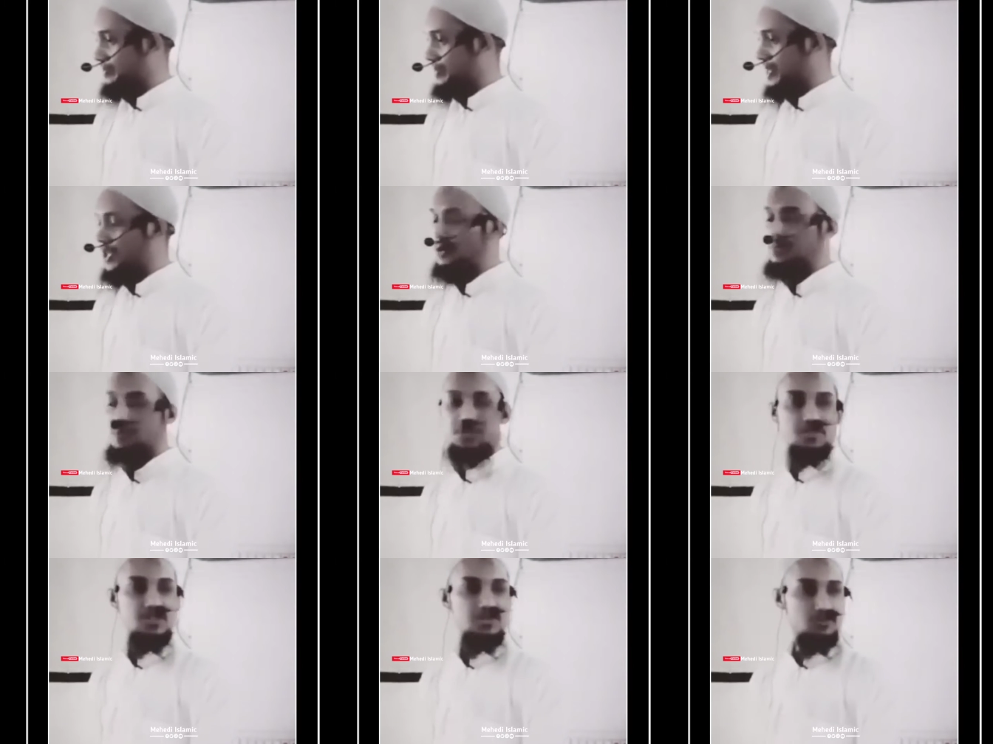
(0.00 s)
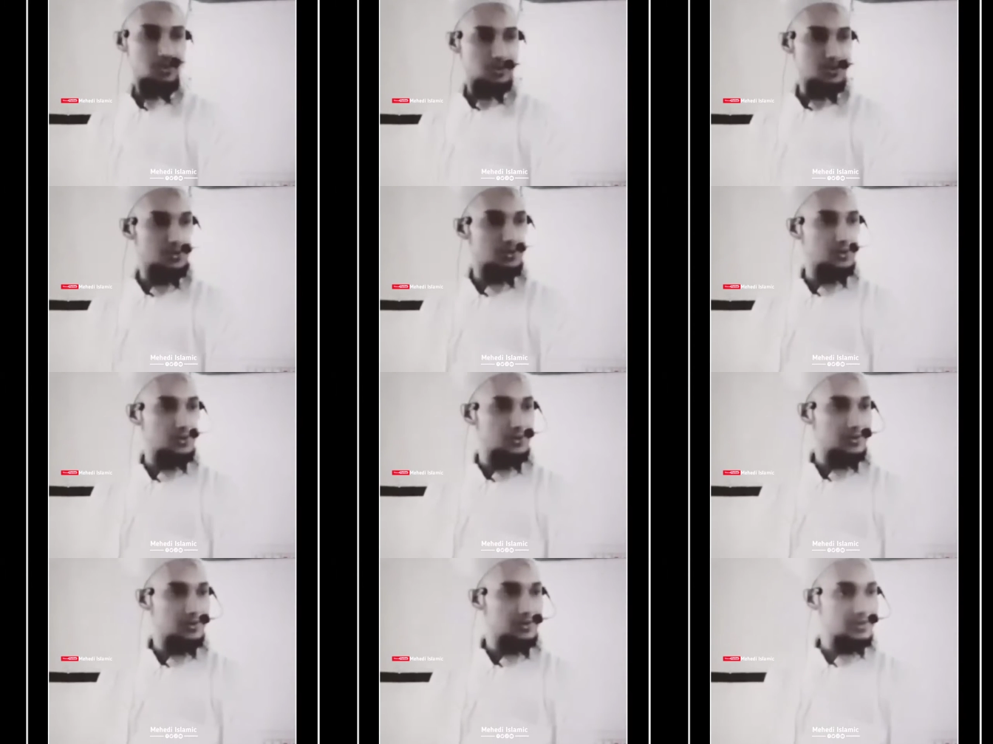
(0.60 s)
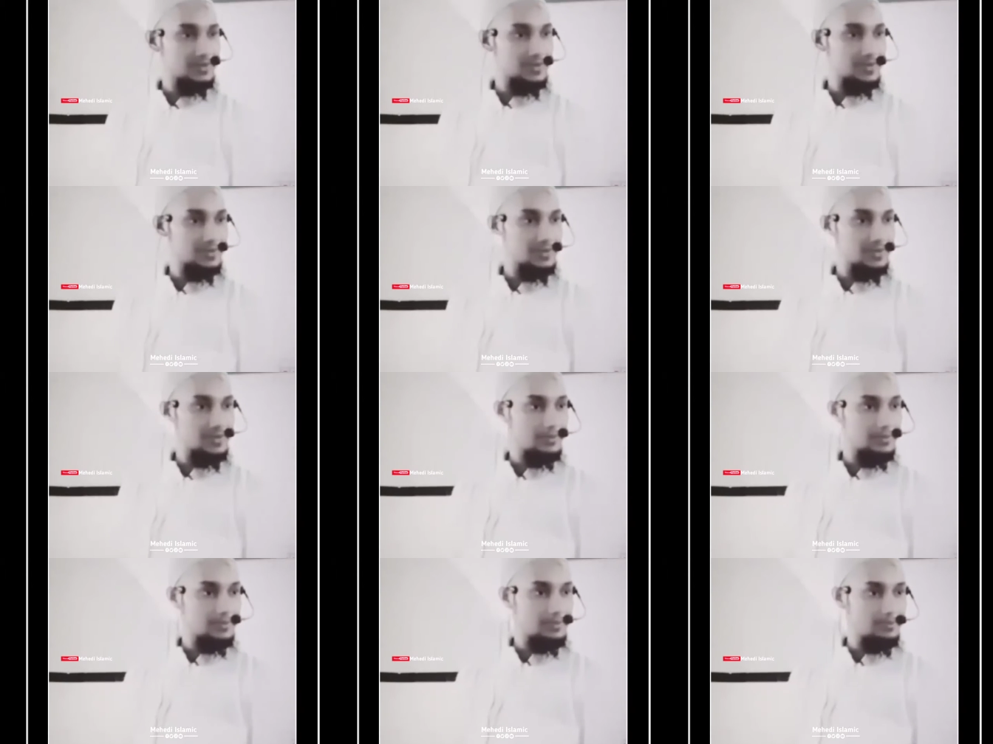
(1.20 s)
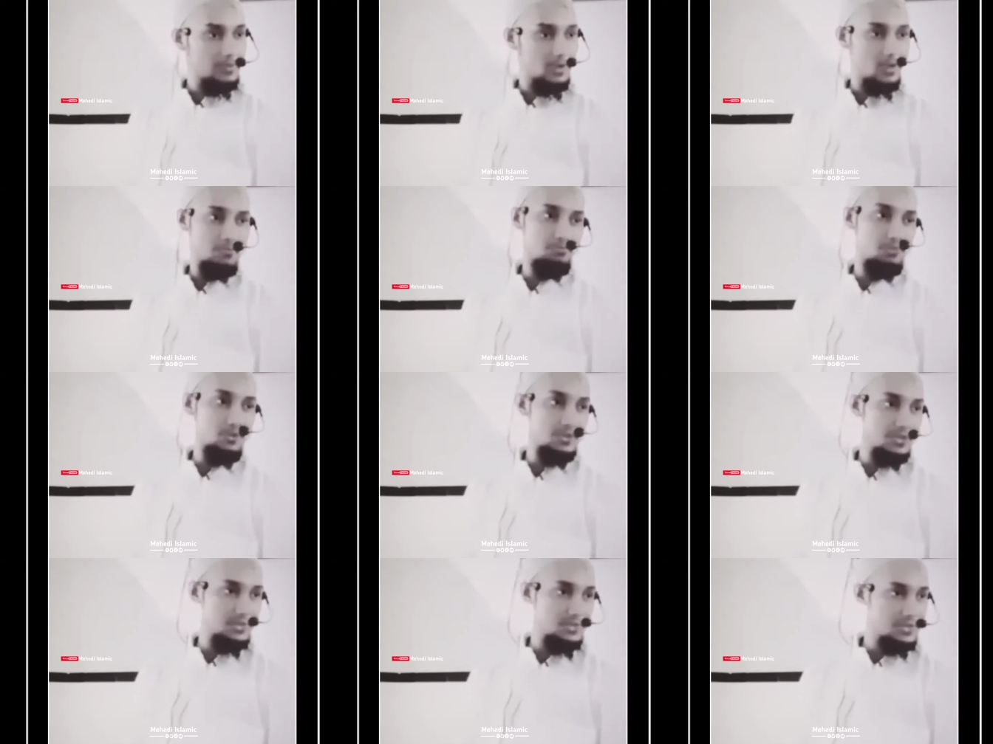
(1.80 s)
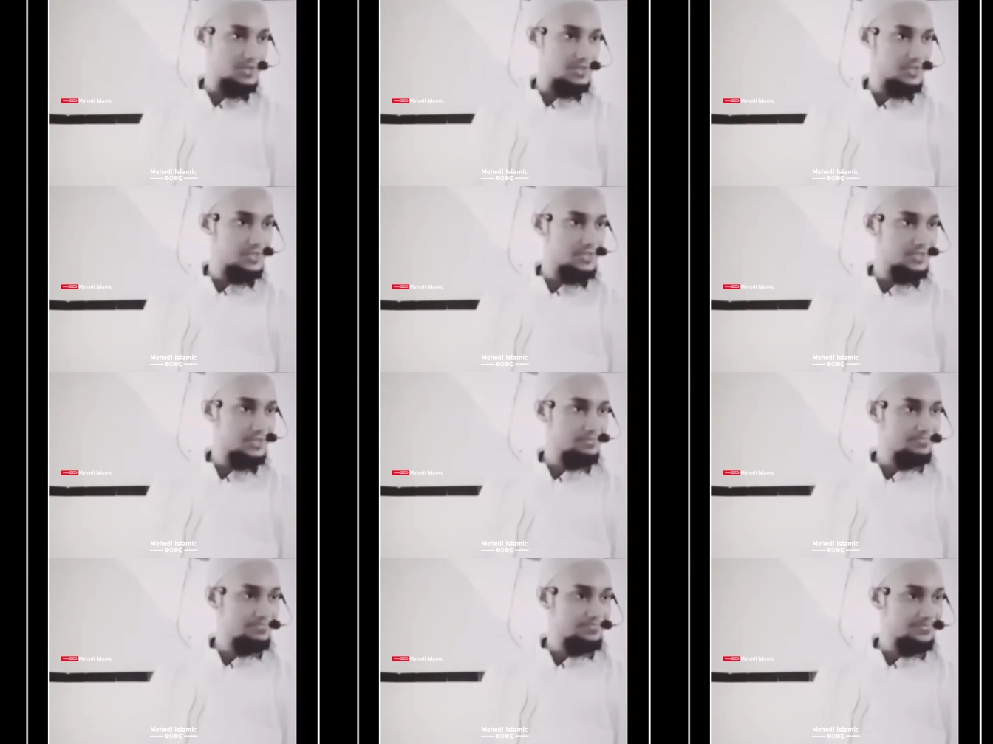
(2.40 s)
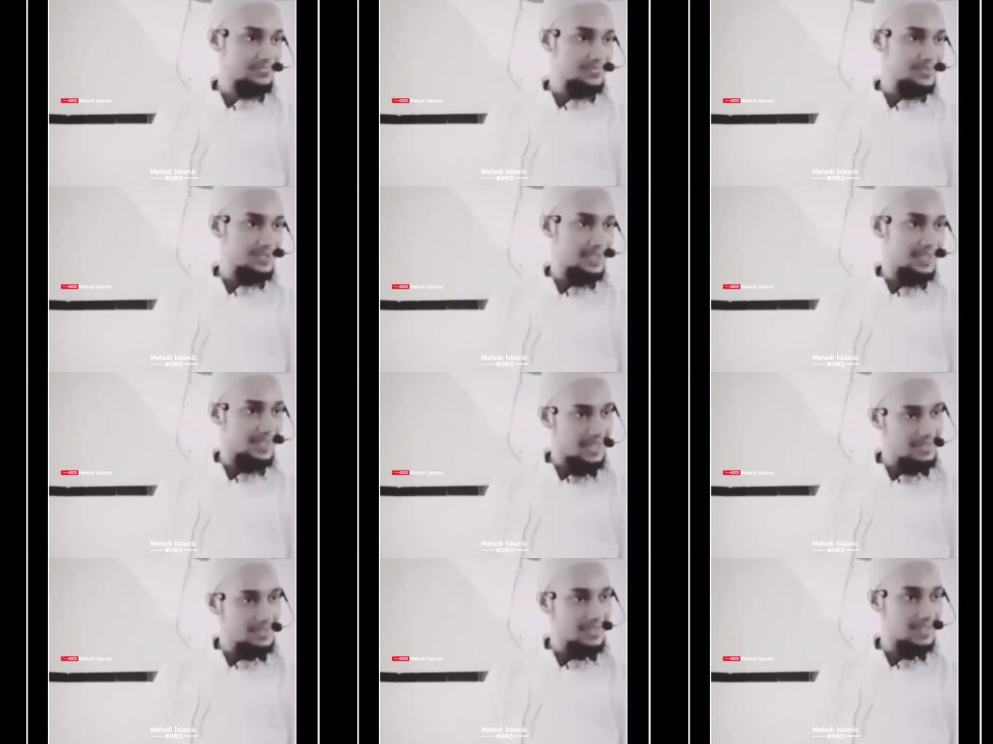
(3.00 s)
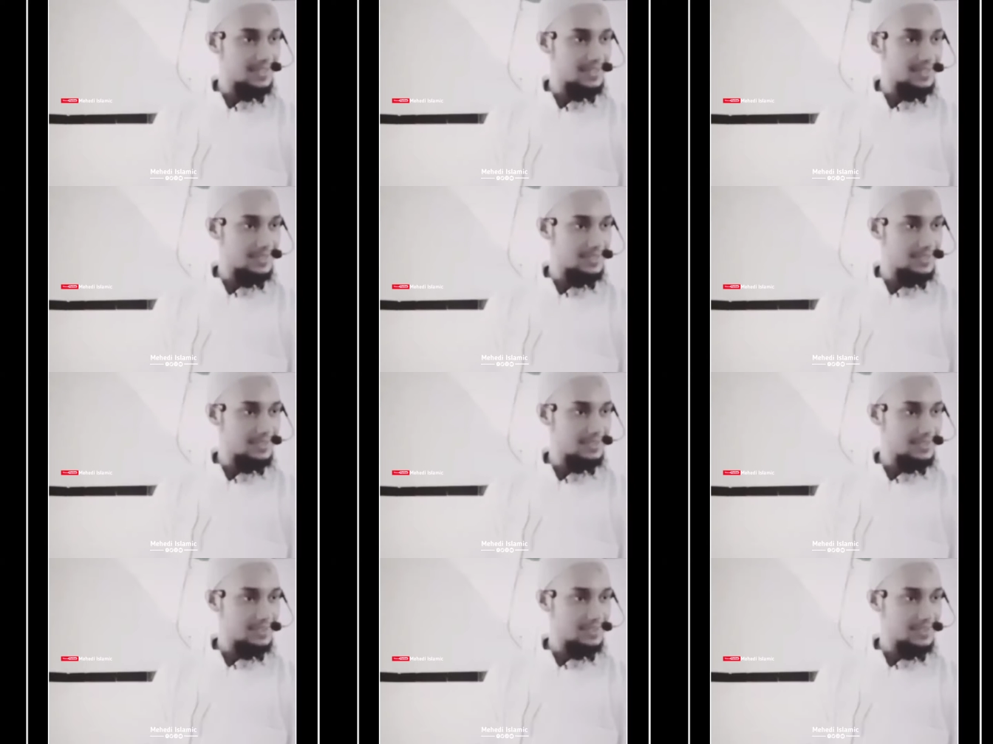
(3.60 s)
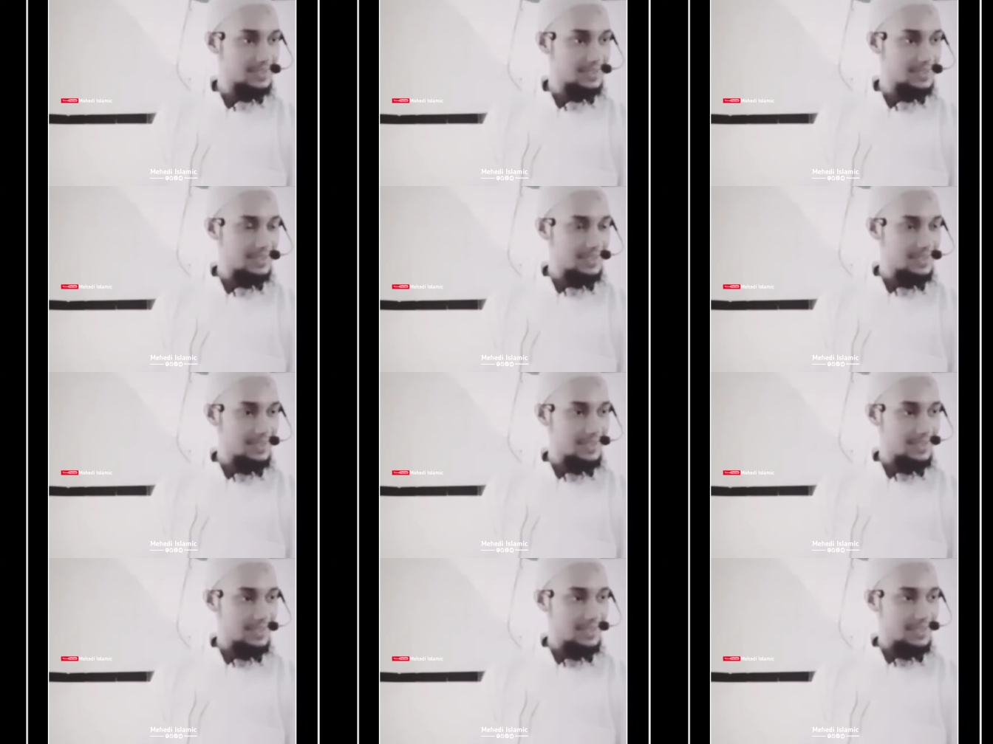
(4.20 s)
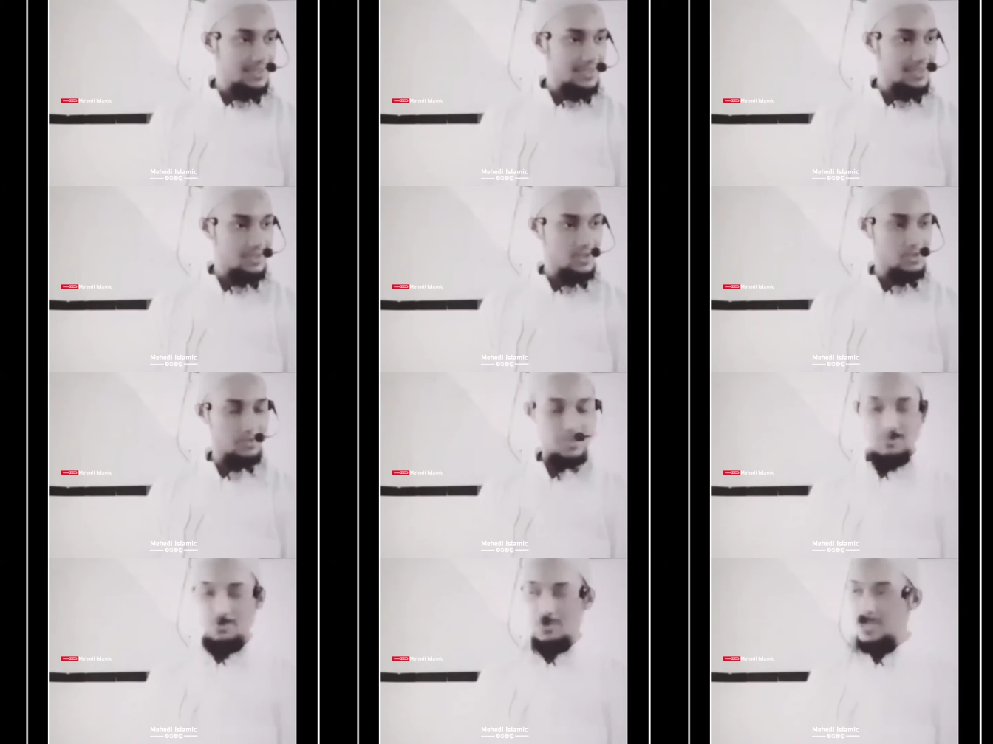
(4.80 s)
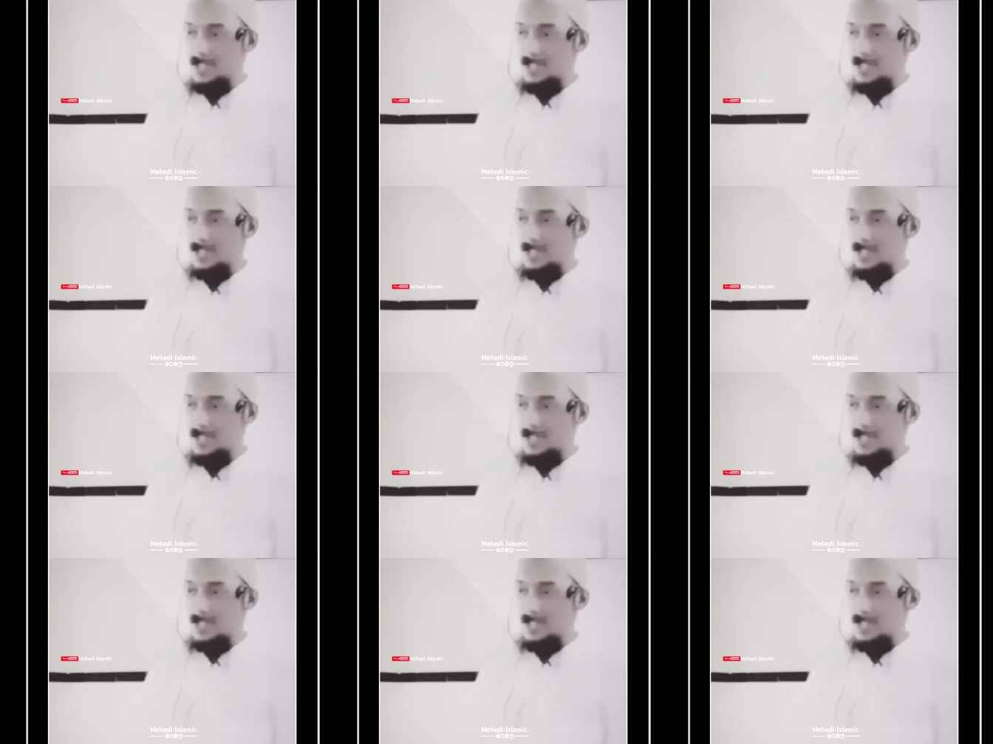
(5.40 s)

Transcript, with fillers: ভালোবাসার বস্তু মহব্বতের জিনিস এরাই তারা নবীজি